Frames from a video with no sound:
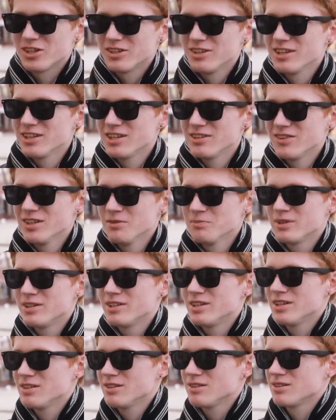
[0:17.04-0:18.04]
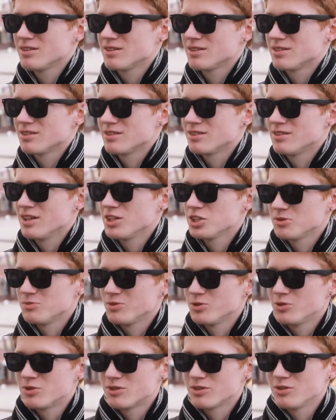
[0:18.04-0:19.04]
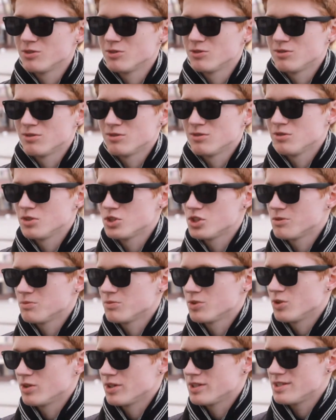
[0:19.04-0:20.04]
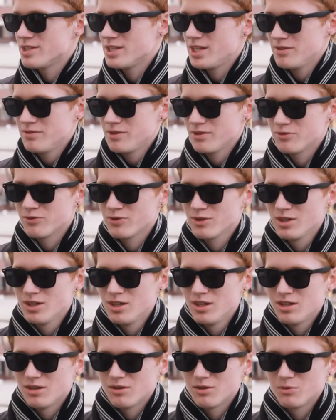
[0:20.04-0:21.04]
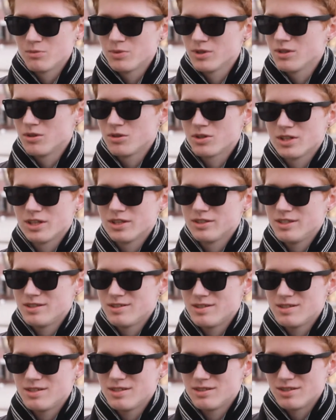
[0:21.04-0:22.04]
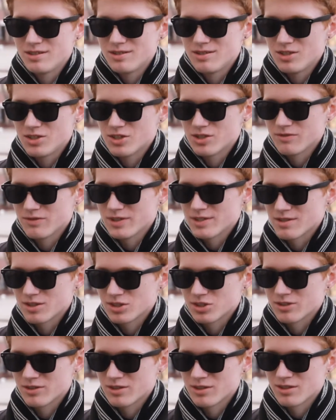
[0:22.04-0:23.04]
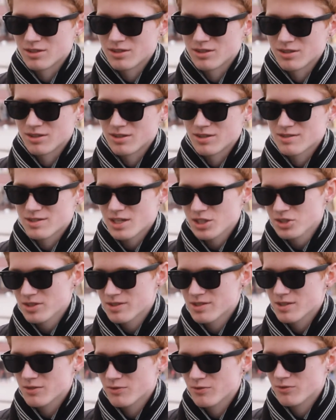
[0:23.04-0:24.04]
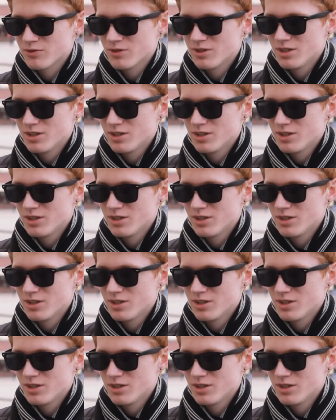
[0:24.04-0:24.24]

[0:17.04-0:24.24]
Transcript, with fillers: Шаднан Киван подарил э, нашему городу очень много деревьев. Было около 10 тысяч высажено саженцев.